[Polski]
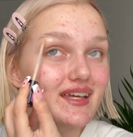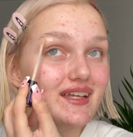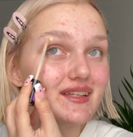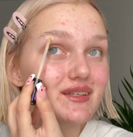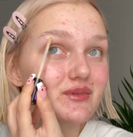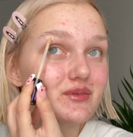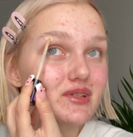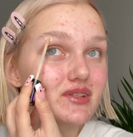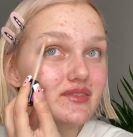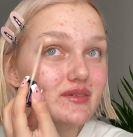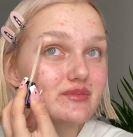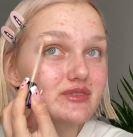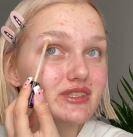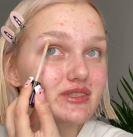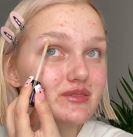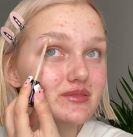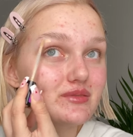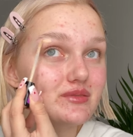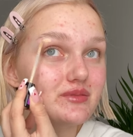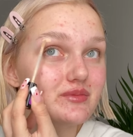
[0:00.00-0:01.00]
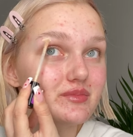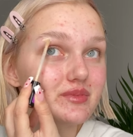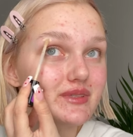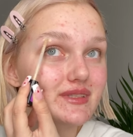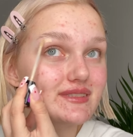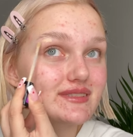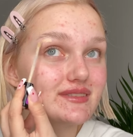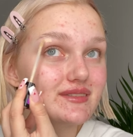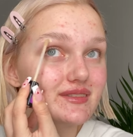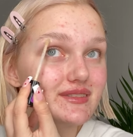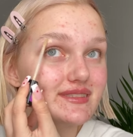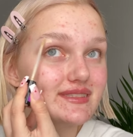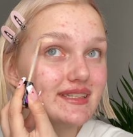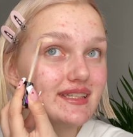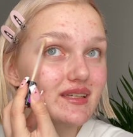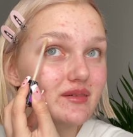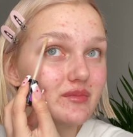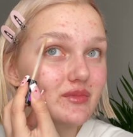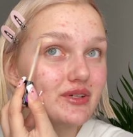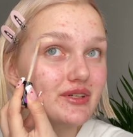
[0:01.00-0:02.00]
Nie ukrywam, że YouTube jest, to jest
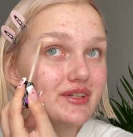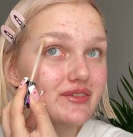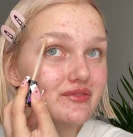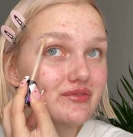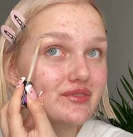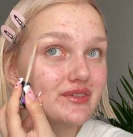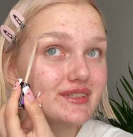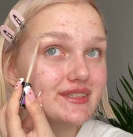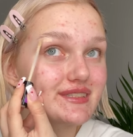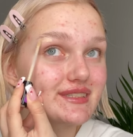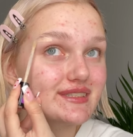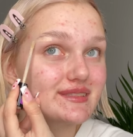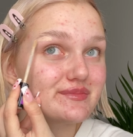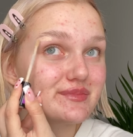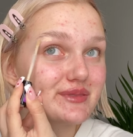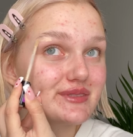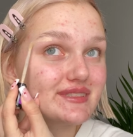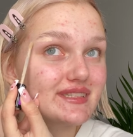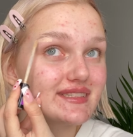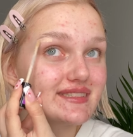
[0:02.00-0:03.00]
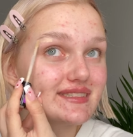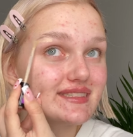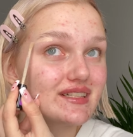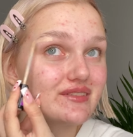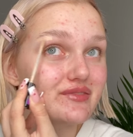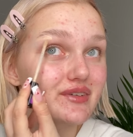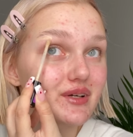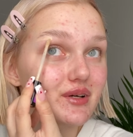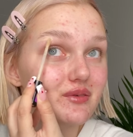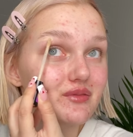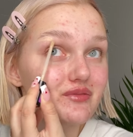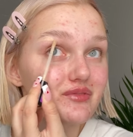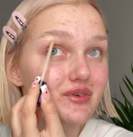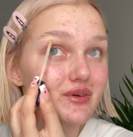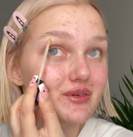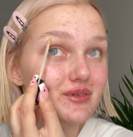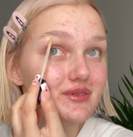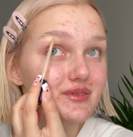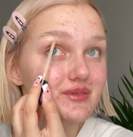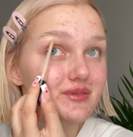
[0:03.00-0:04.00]
takie moje wyjście spoza strefy
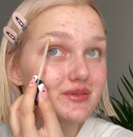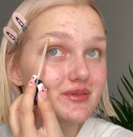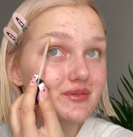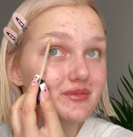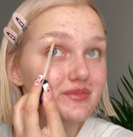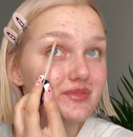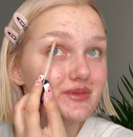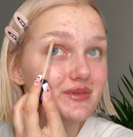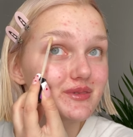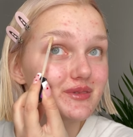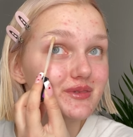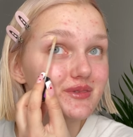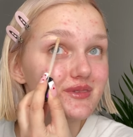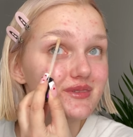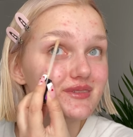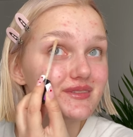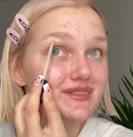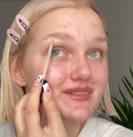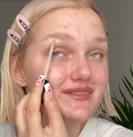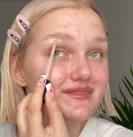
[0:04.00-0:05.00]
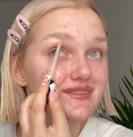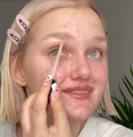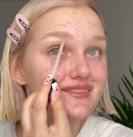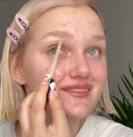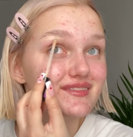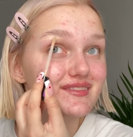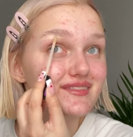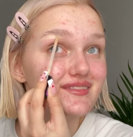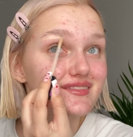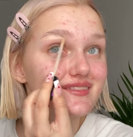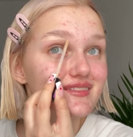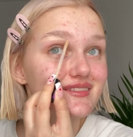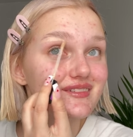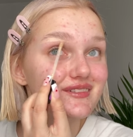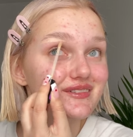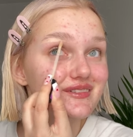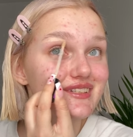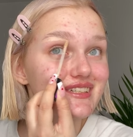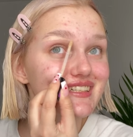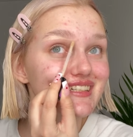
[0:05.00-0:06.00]
komfortu, bo
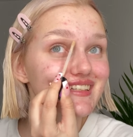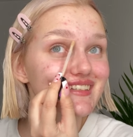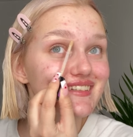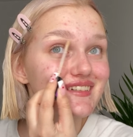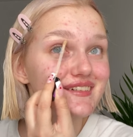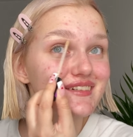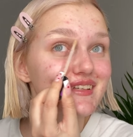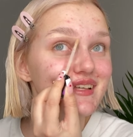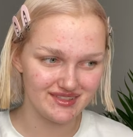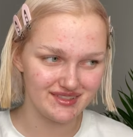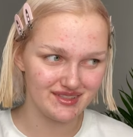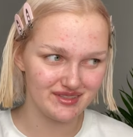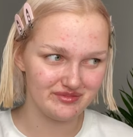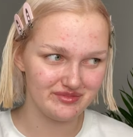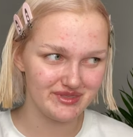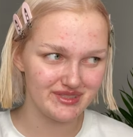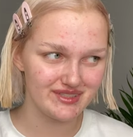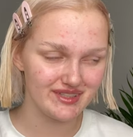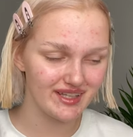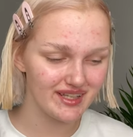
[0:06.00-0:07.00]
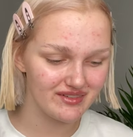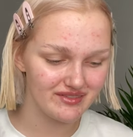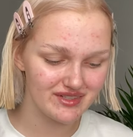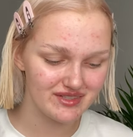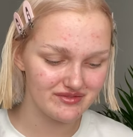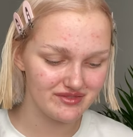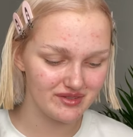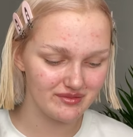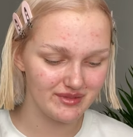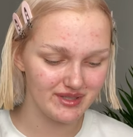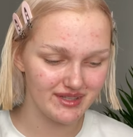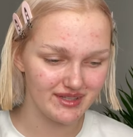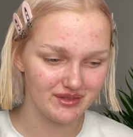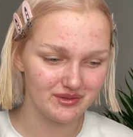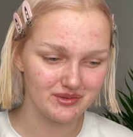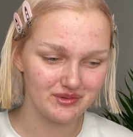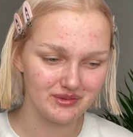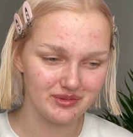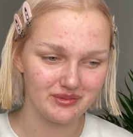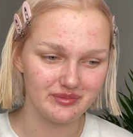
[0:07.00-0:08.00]
kurczę, no co robisz? Nagrywasz filmik na
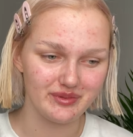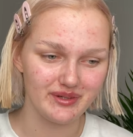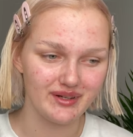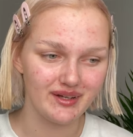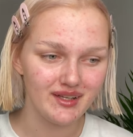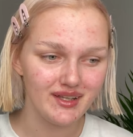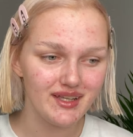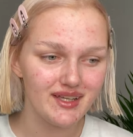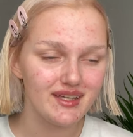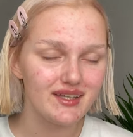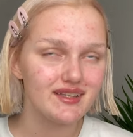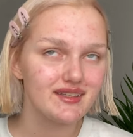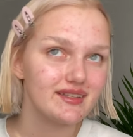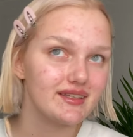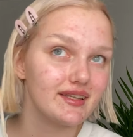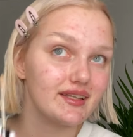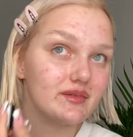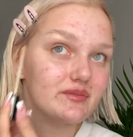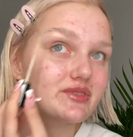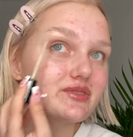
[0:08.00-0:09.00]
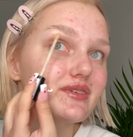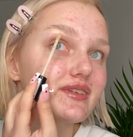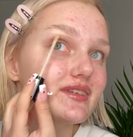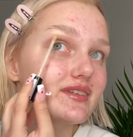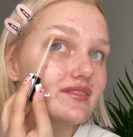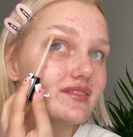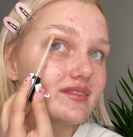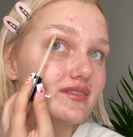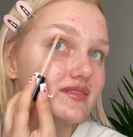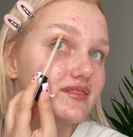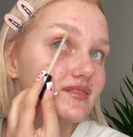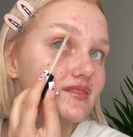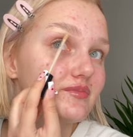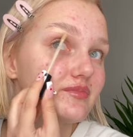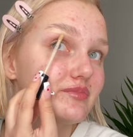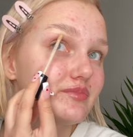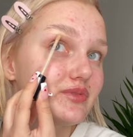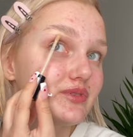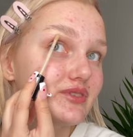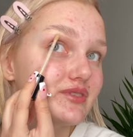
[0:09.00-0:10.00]
YouTube'a ja na przykład y,
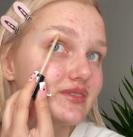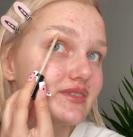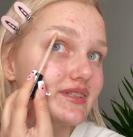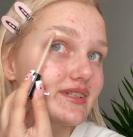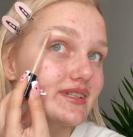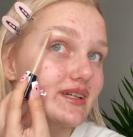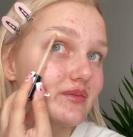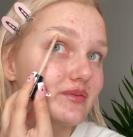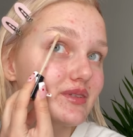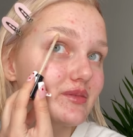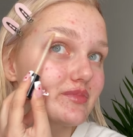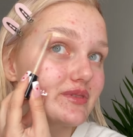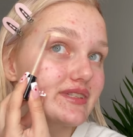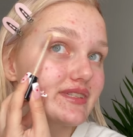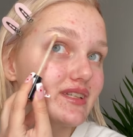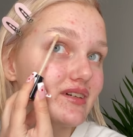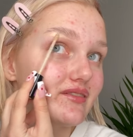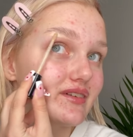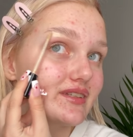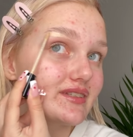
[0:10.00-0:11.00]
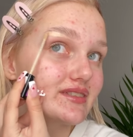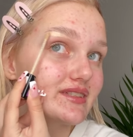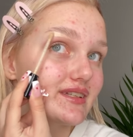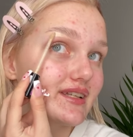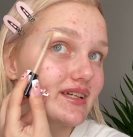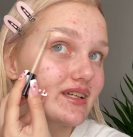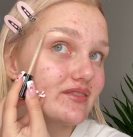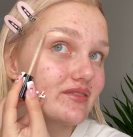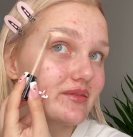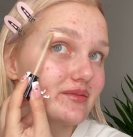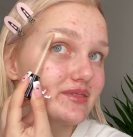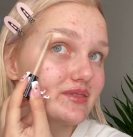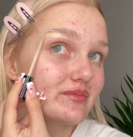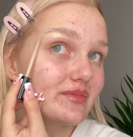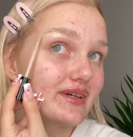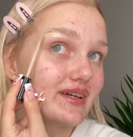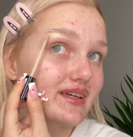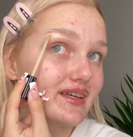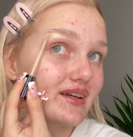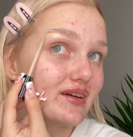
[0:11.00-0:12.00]
późno zaczęłam się przyznawać, że nagrywam sobie
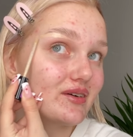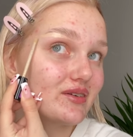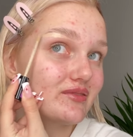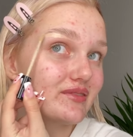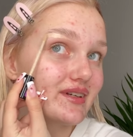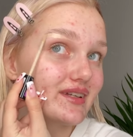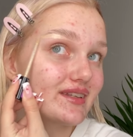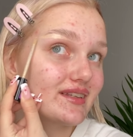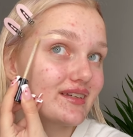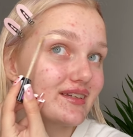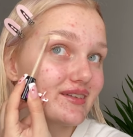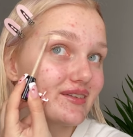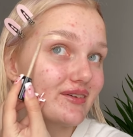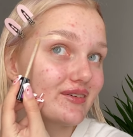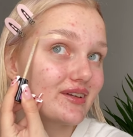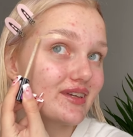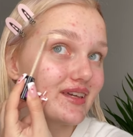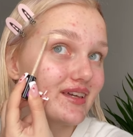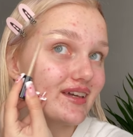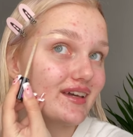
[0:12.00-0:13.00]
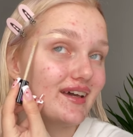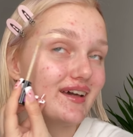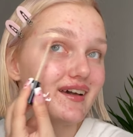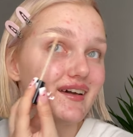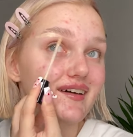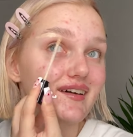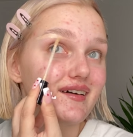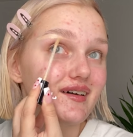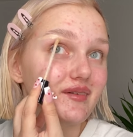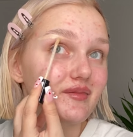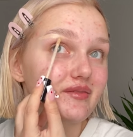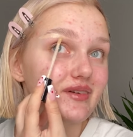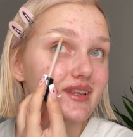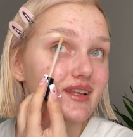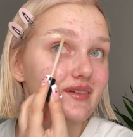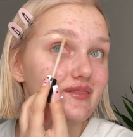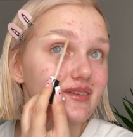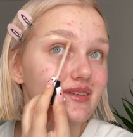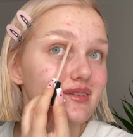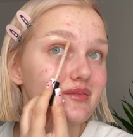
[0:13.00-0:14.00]
jakiekolwiek TikToki, e, bo
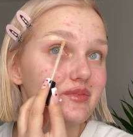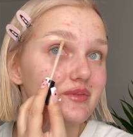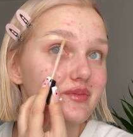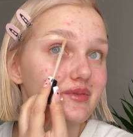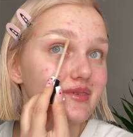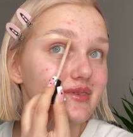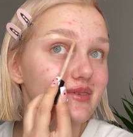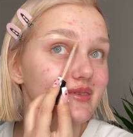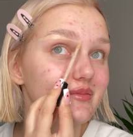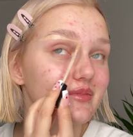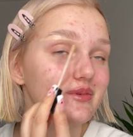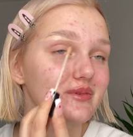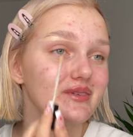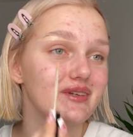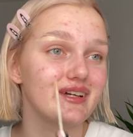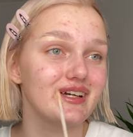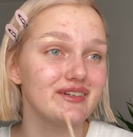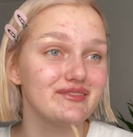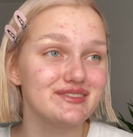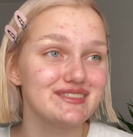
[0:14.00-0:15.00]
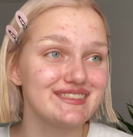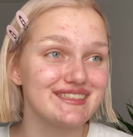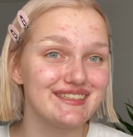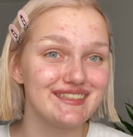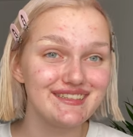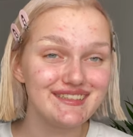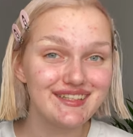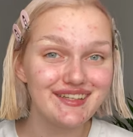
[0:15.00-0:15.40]
dla mnie to po prostu był trochę wstyd.